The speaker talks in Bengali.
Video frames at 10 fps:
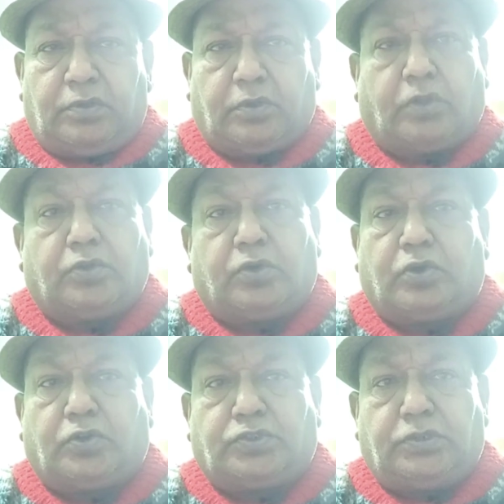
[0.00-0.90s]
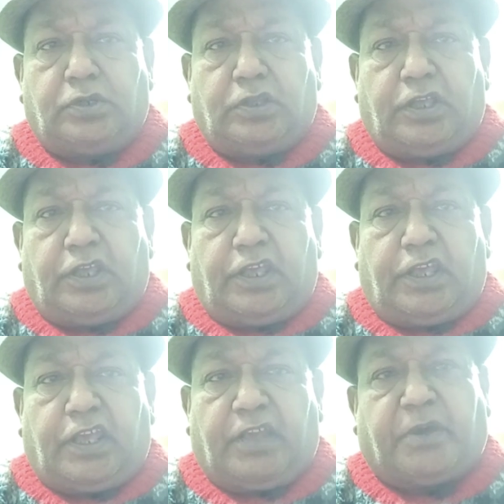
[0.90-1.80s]
নন্দ ঘোষ
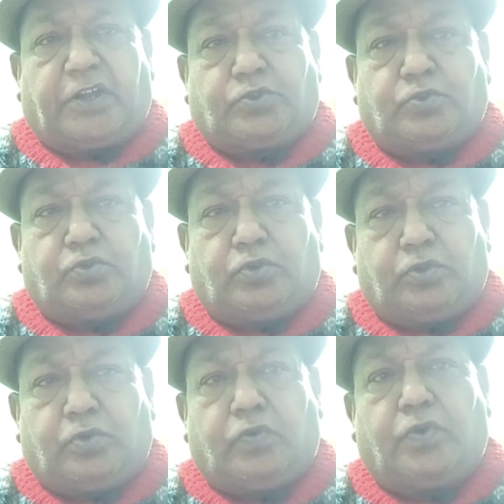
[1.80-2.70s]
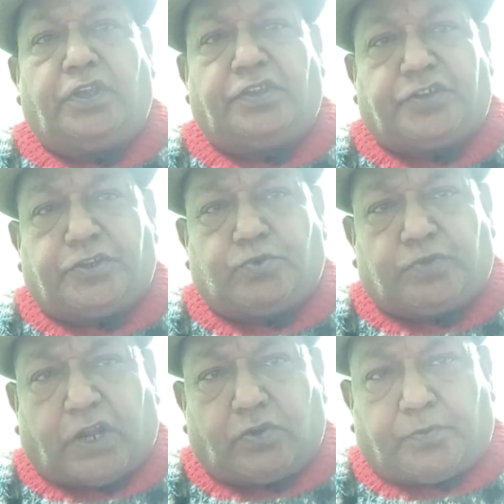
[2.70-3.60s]
এবার শুরু হলো ওই
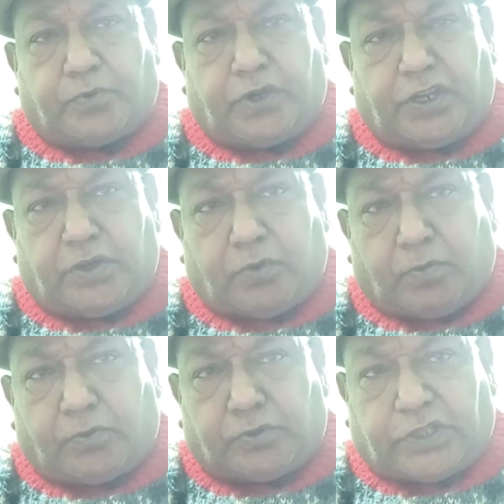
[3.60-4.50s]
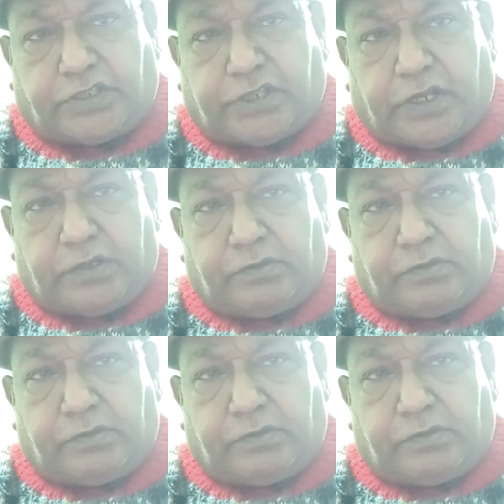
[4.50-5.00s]
শিশুটার ওপর নির্মম অত্যাচার